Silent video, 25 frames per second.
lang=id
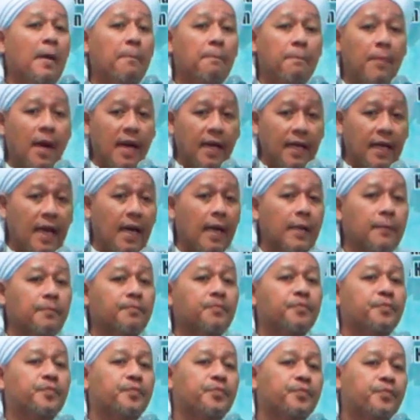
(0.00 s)
yang
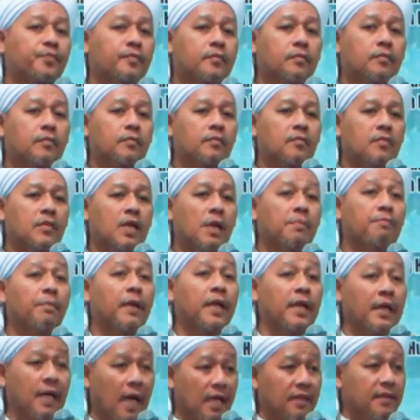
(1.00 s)
mana
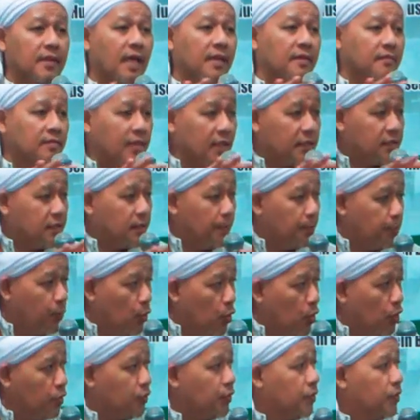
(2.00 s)
peringatan
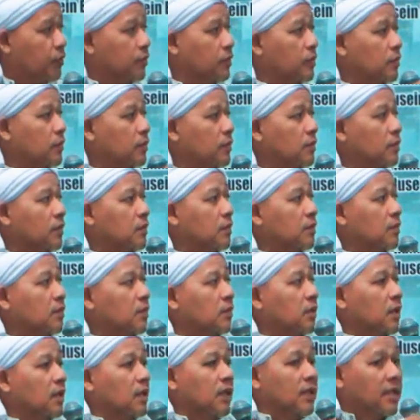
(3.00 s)
tersebut
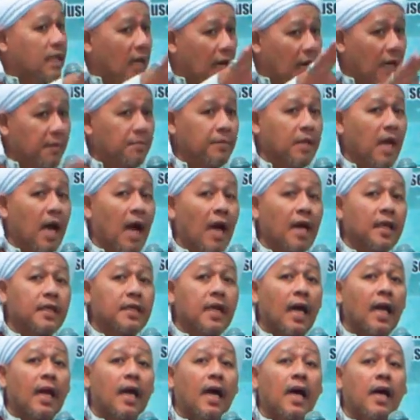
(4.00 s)
di dalamnya
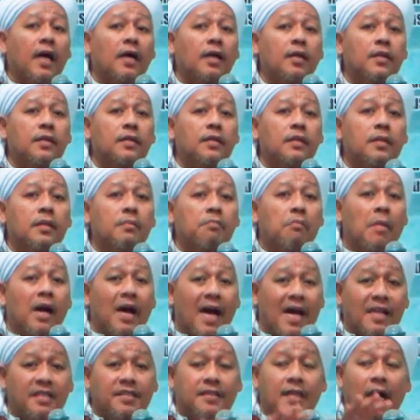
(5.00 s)
adalah
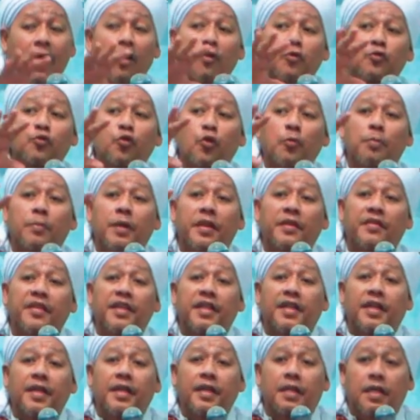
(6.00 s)
mengajak untuk
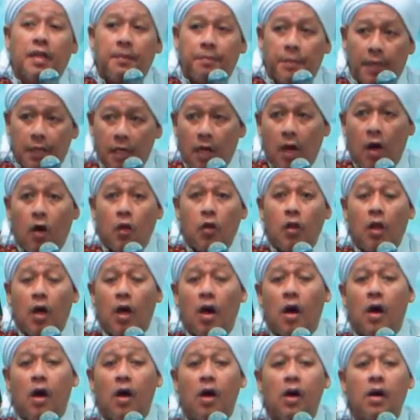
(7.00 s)
berzikir kepada
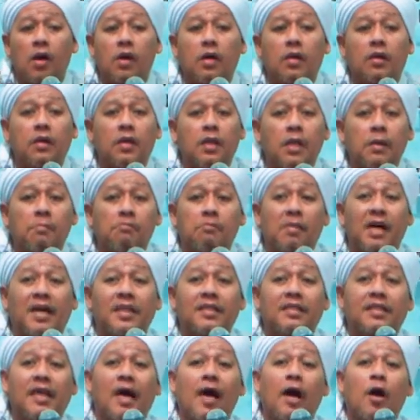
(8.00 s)
Allah,
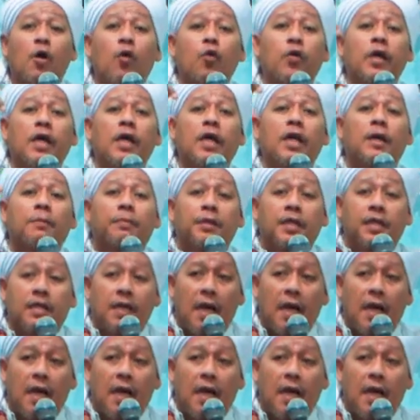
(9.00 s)
mengetahui